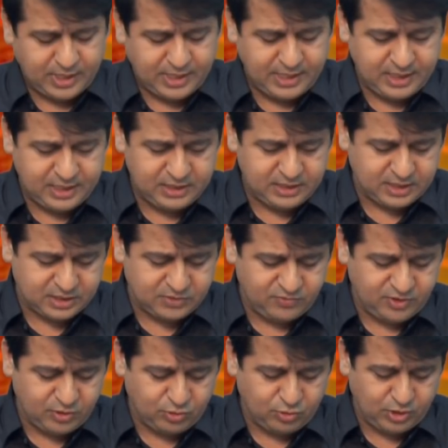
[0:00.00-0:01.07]
है इन
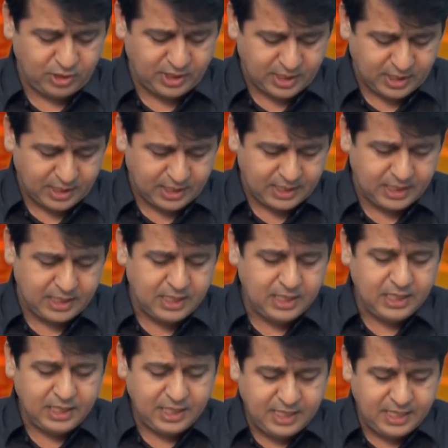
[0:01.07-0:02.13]
तस्वीरों को लेकर के
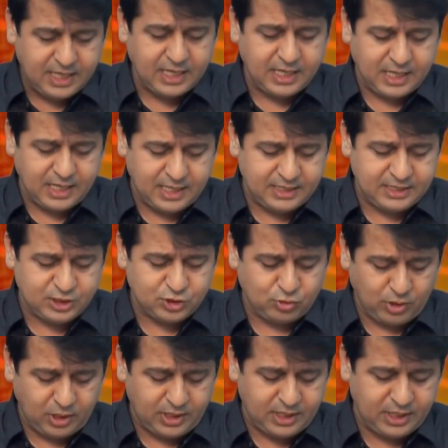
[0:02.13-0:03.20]
किए गए हैं
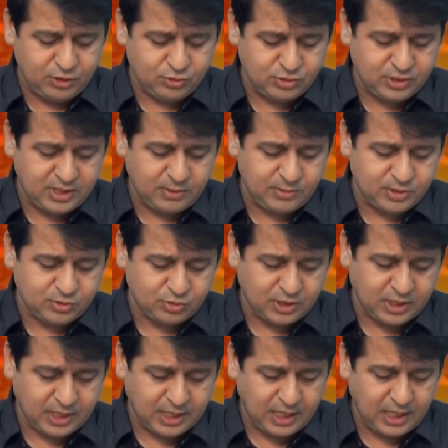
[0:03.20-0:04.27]
जिसको अल्ट न्यूज़ ने जब इसको
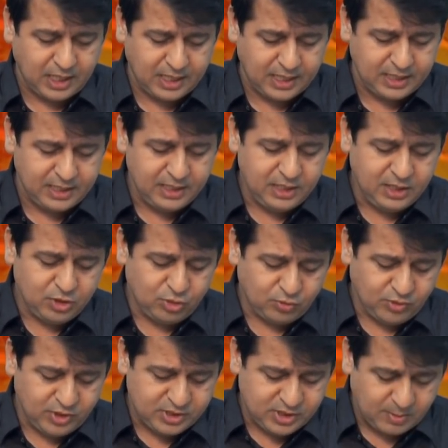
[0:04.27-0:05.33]
खंगाला है
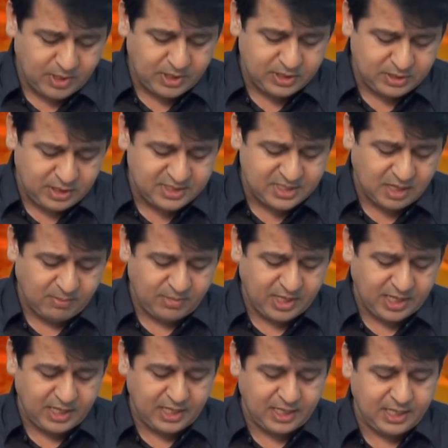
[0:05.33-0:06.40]
तो वो समझ ये
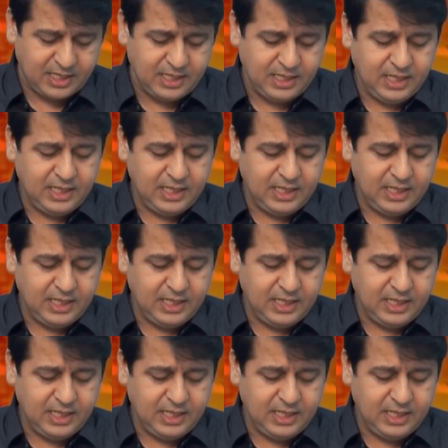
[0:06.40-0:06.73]
सामने आया है